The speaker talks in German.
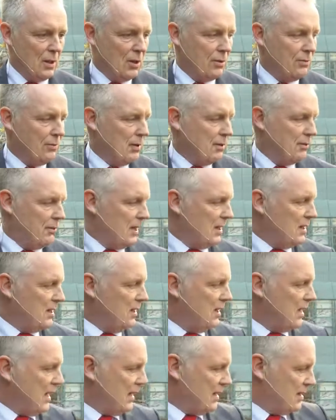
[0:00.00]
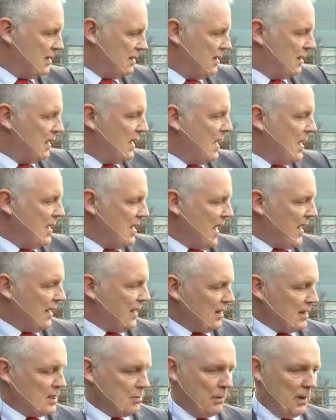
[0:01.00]
Und wir werden hier einen zentralen
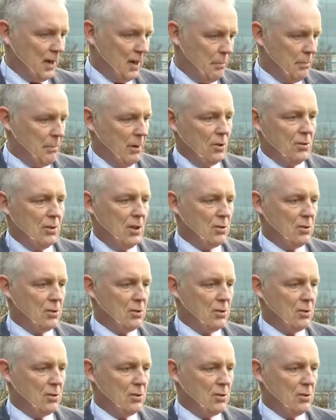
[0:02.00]
Eingangsbereich bauen,